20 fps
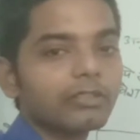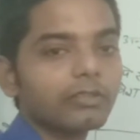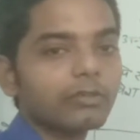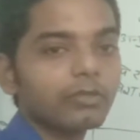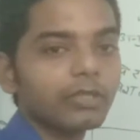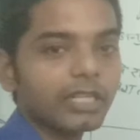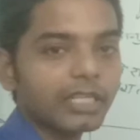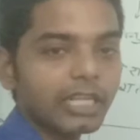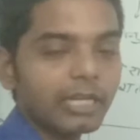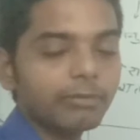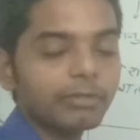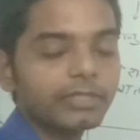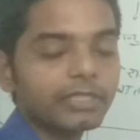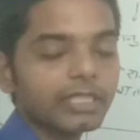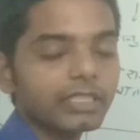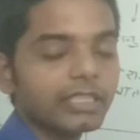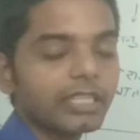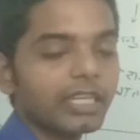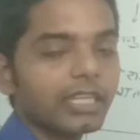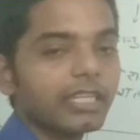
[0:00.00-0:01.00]
को घटा भी
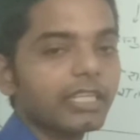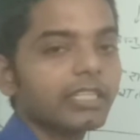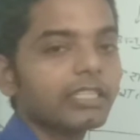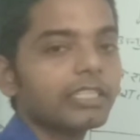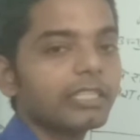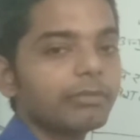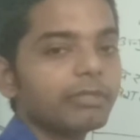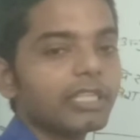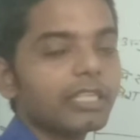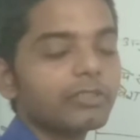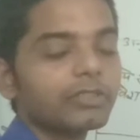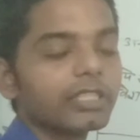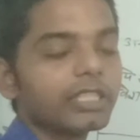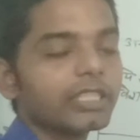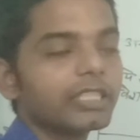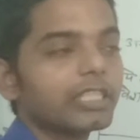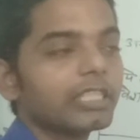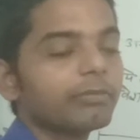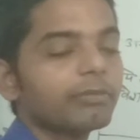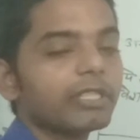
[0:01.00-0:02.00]
सकता है ये भी
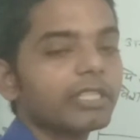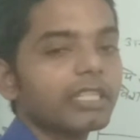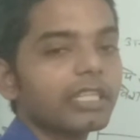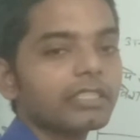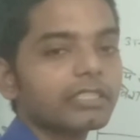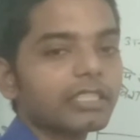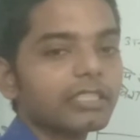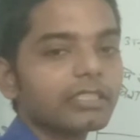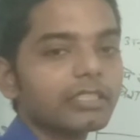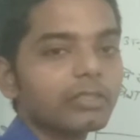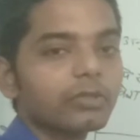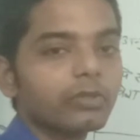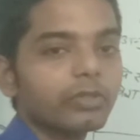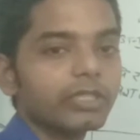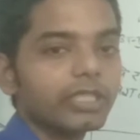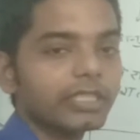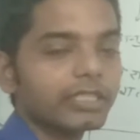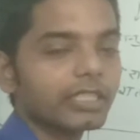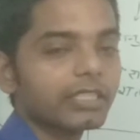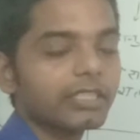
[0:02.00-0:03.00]
अनुच्छेद तीन में संसद को
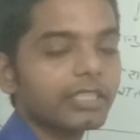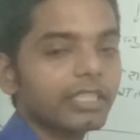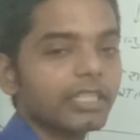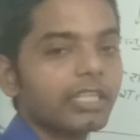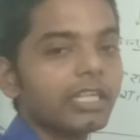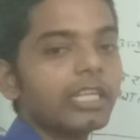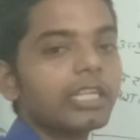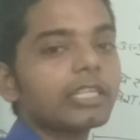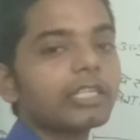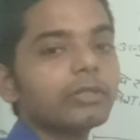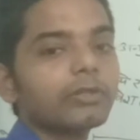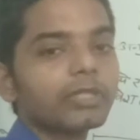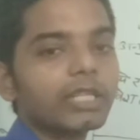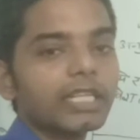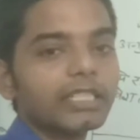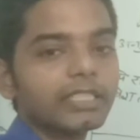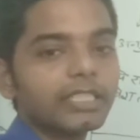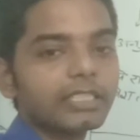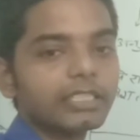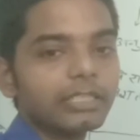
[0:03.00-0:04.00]
ये सकती है कि वो
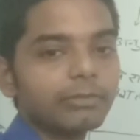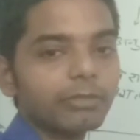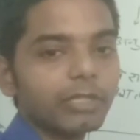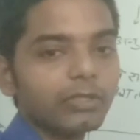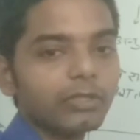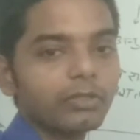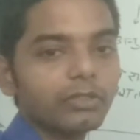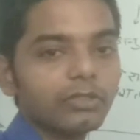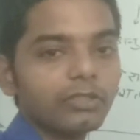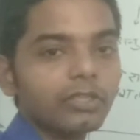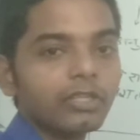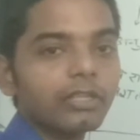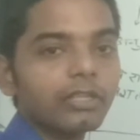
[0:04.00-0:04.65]
राज्य की सीमा को